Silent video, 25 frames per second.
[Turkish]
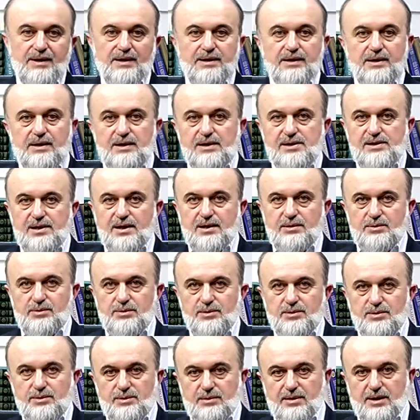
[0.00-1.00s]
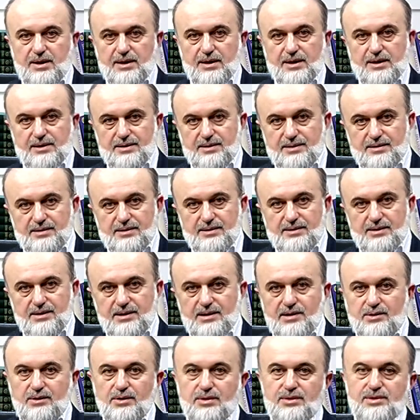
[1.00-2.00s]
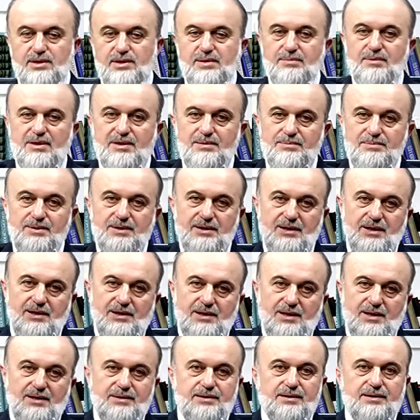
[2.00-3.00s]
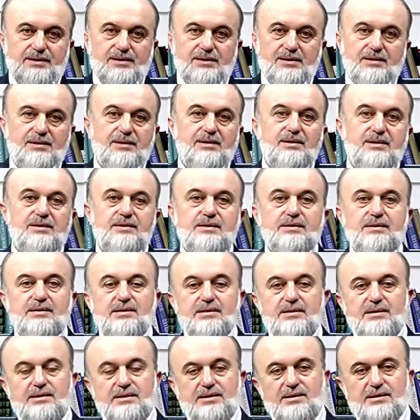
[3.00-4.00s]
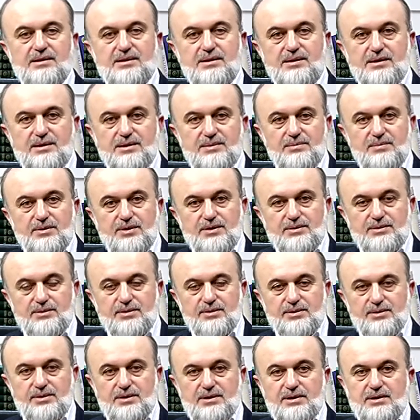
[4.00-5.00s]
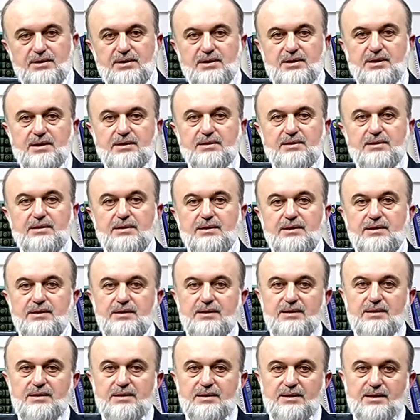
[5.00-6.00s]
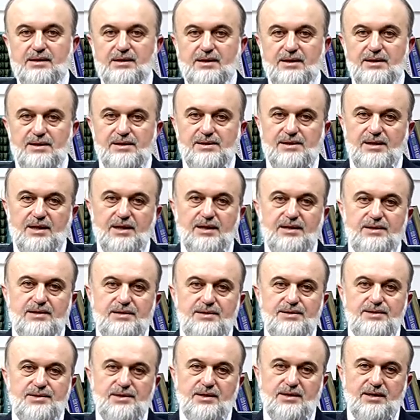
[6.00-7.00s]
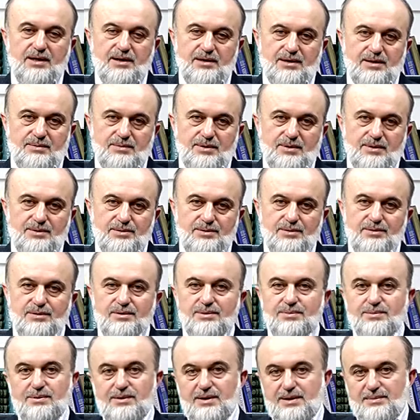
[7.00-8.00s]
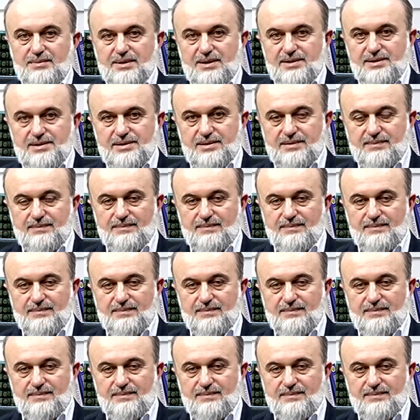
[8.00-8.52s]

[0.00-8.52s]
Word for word: İnsan huzur arar. Kocaman binalar dikilir. 20, 30, 40 katlı insan çıkar ama huzur bulamaz.